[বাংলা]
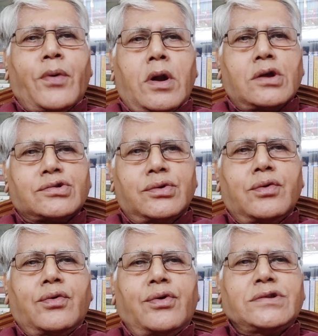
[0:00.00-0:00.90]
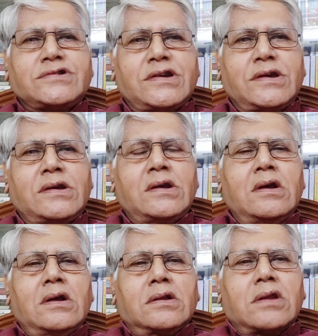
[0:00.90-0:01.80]
পড়াশুনো করছে
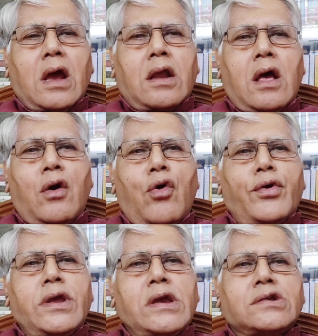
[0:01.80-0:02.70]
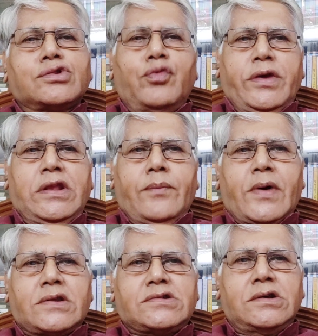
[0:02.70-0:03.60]
তারা অনেক সুবিধে
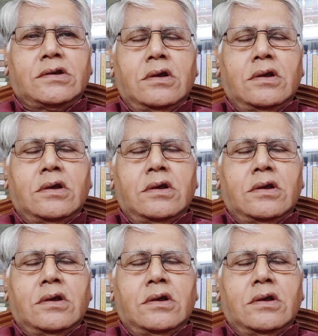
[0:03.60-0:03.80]
পাচ্ছে